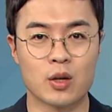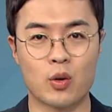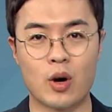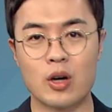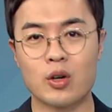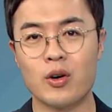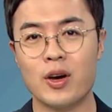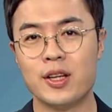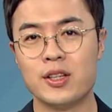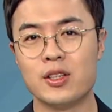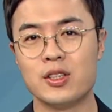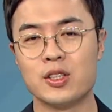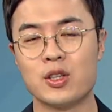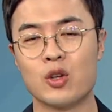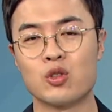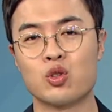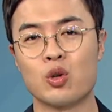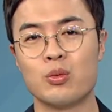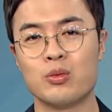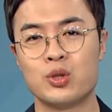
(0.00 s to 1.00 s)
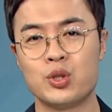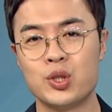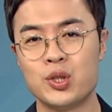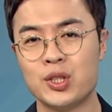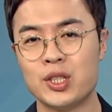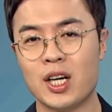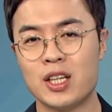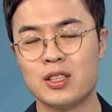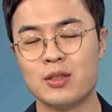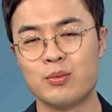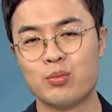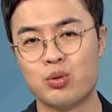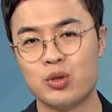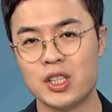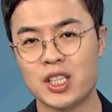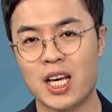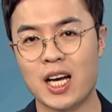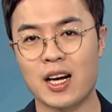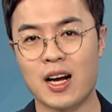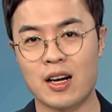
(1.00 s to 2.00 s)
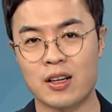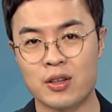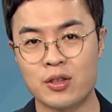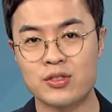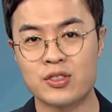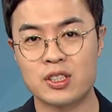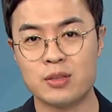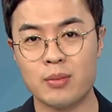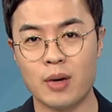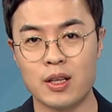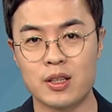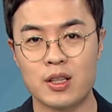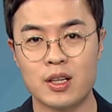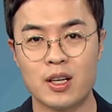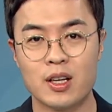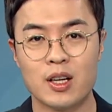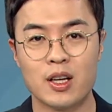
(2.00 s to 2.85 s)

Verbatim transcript: 과거에는 이걸 조금 쉬쉬하는 분위기가 컸지만